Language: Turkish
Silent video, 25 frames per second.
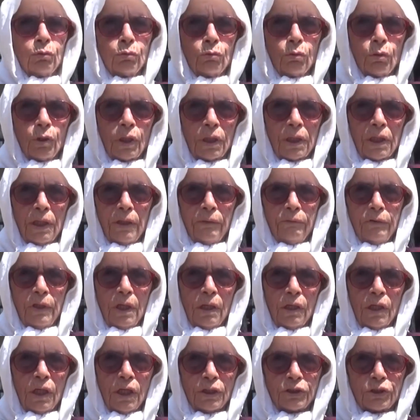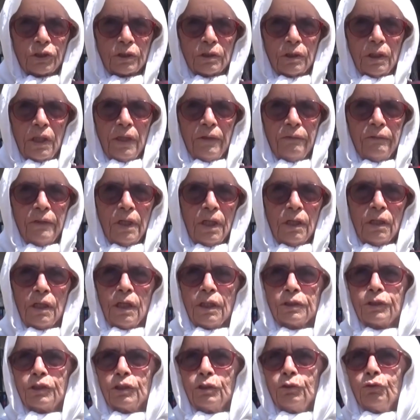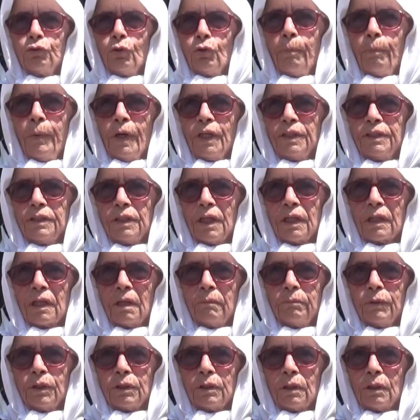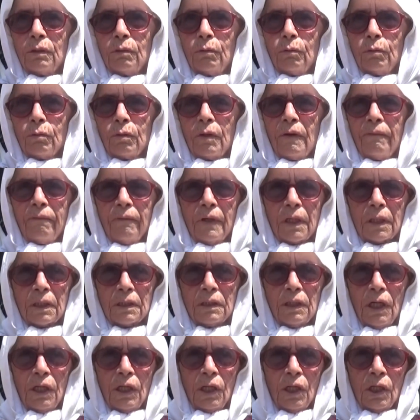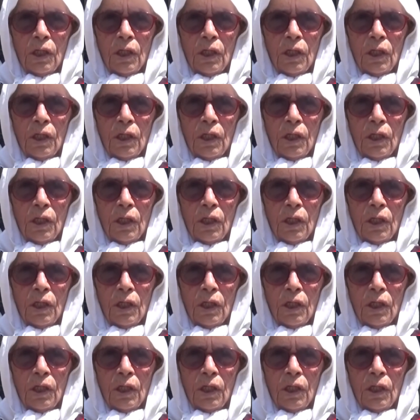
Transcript: durdular. Evden kaçın, evden kaçın. pençerde bir oğlan vardı.